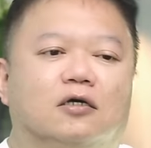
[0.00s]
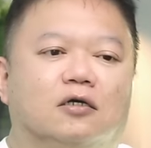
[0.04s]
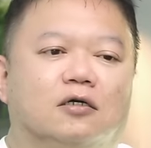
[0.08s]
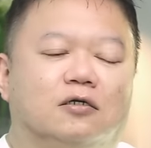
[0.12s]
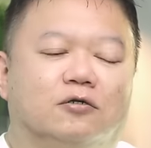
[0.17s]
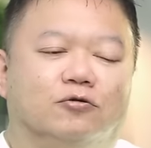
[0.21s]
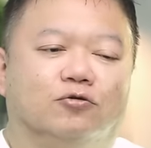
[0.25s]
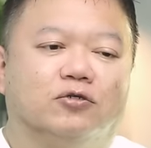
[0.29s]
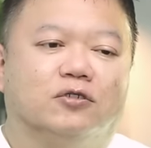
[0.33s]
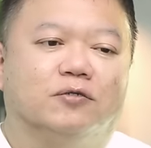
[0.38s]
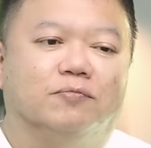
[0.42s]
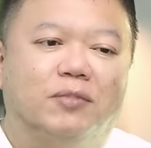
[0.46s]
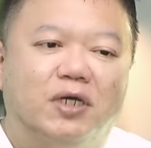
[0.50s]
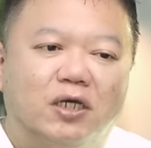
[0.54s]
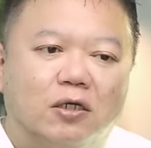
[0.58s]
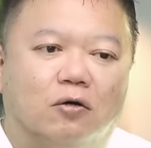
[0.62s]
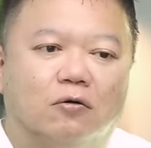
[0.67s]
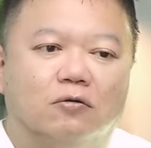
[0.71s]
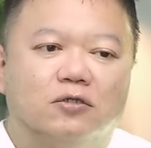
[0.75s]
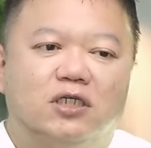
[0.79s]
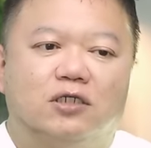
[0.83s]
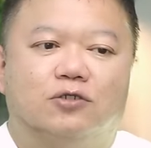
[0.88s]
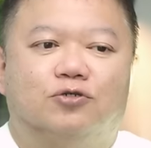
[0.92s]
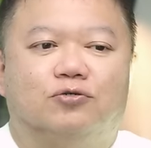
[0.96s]
你若是命
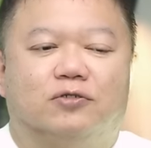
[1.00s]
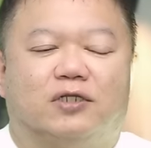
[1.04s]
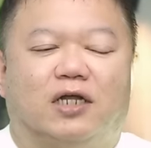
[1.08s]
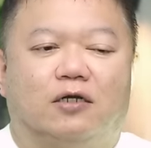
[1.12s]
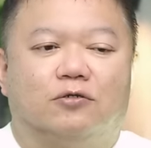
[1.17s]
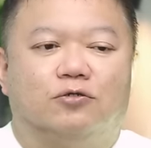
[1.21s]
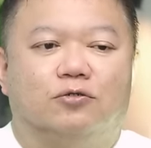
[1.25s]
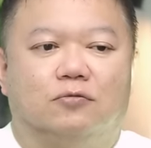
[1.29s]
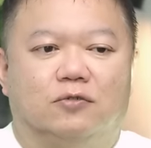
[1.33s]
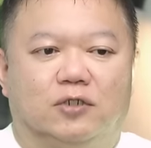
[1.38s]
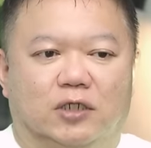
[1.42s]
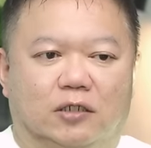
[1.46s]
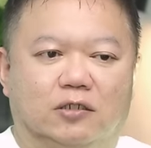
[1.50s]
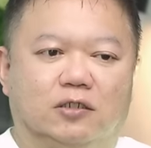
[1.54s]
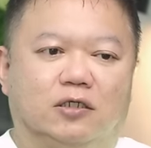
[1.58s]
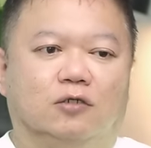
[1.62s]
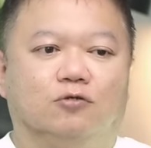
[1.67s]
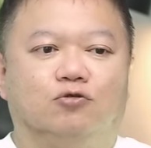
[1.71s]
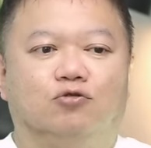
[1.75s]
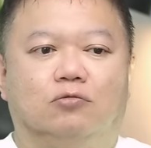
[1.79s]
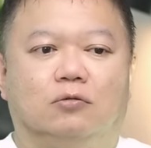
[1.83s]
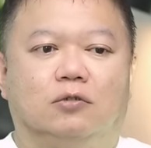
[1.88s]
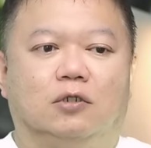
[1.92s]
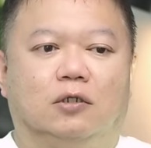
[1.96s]
宫进去，当然就是人
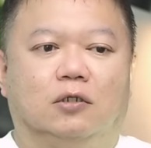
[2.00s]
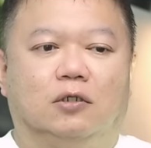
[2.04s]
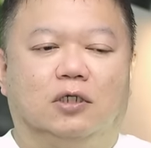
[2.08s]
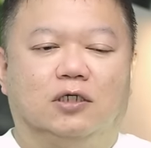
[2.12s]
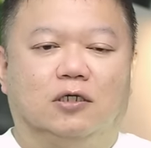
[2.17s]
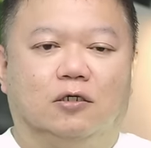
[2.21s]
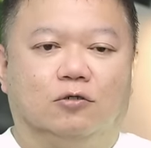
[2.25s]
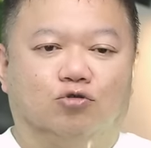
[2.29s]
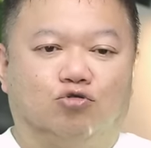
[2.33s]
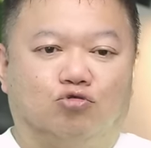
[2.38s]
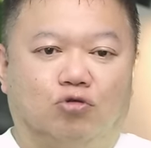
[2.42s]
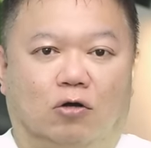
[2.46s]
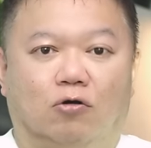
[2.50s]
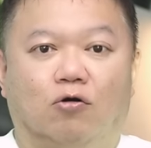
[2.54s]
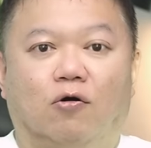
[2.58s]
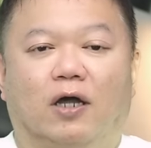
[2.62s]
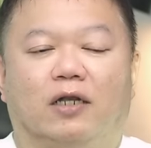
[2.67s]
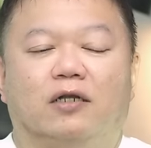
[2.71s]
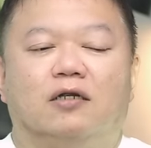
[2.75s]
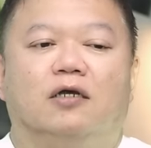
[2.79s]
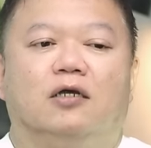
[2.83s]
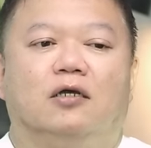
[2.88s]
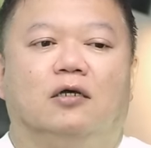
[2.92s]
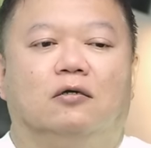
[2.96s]
生的一个转换；
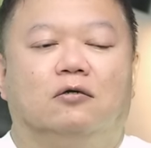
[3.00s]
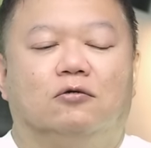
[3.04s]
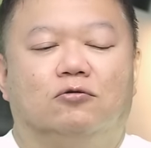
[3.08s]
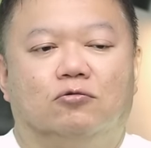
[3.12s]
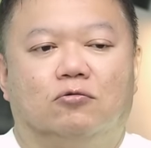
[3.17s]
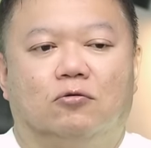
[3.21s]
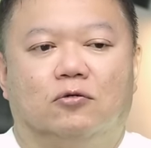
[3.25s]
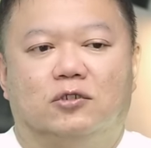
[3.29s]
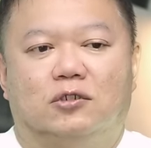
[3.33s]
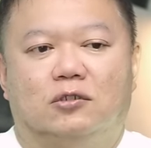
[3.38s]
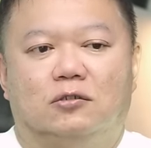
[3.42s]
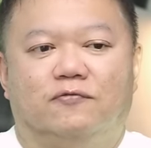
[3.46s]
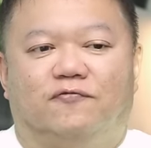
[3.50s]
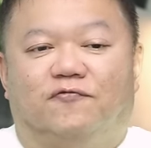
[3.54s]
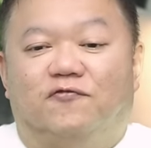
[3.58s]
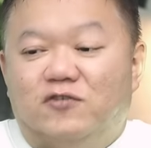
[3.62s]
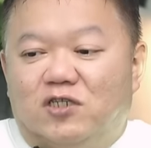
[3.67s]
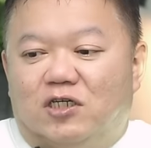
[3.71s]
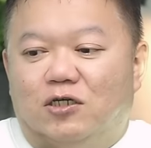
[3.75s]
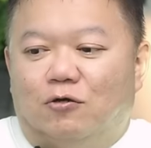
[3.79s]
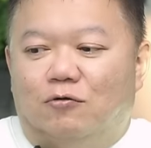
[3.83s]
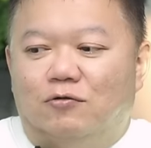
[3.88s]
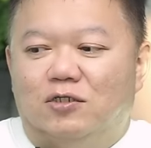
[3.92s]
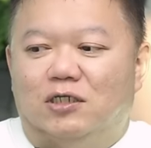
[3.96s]
如果是夫
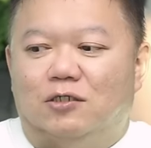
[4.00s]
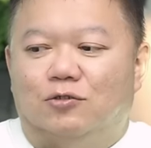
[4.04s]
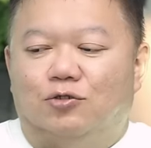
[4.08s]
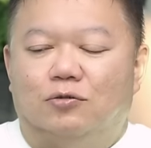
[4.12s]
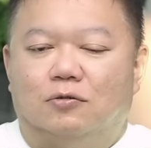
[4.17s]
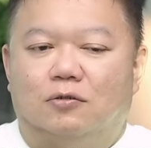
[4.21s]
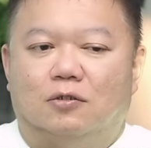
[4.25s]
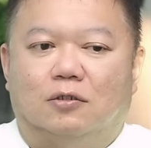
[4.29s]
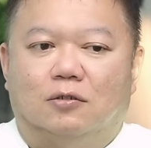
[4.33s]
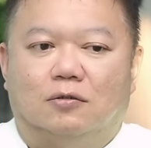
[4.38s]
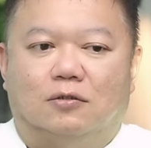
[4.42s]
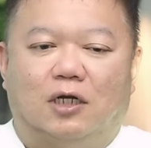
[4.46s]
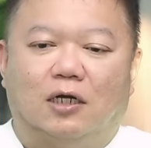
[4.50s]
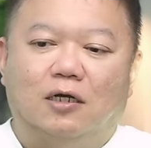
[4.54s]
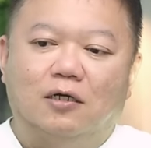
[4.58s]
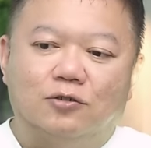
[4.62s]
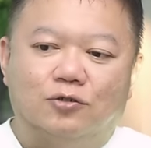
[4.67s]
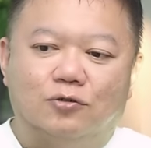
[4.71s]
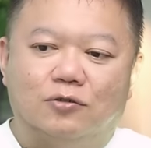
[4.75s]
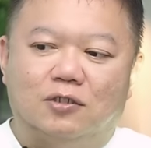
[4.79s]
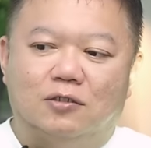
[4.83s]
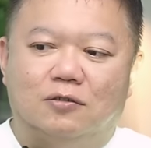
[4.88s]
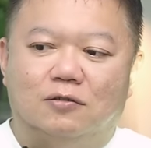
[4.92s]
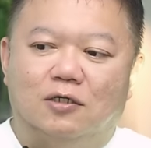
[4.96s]
妻宫进去，那当然
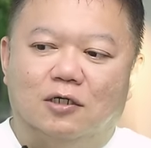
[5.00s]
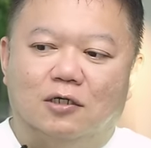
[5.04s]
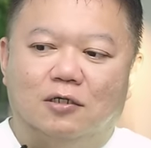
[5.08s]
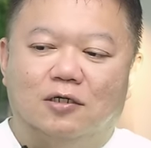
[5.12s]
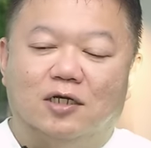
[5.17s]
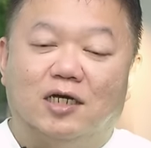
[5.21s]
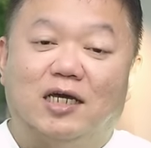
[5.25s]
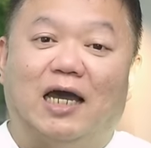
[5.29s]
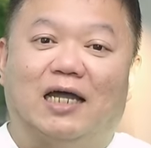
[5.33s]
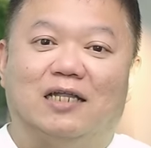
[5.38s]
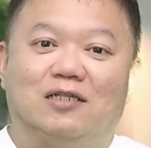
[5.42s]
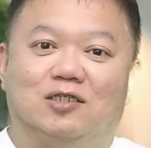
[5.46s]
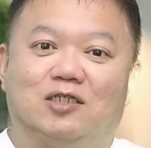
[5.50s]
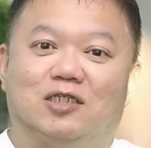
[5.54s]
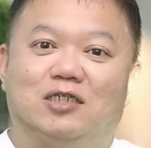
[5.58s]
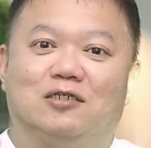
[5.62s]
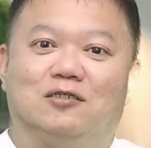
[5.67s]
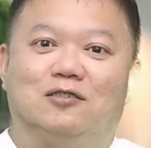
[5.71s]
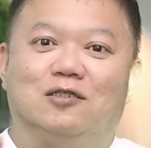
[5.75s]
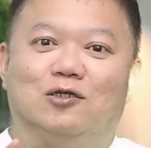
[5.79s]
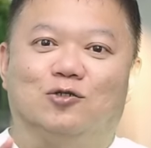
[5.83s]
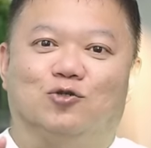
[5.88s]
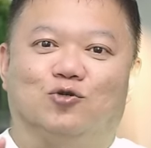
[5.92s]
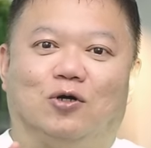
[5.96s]
就是感
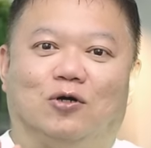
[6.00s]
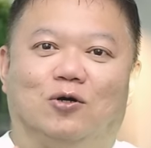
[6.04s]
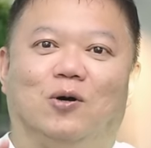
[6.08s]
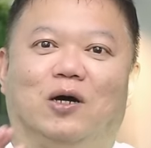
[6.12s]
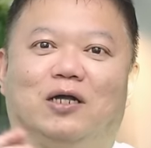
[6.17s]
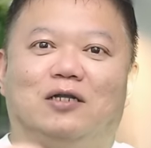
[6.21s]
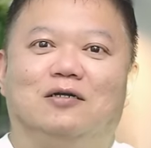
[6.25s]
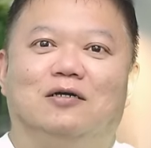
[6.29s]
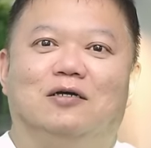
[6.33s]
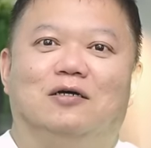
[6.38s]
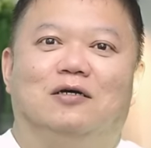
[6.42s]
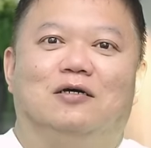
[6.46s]
情的转换。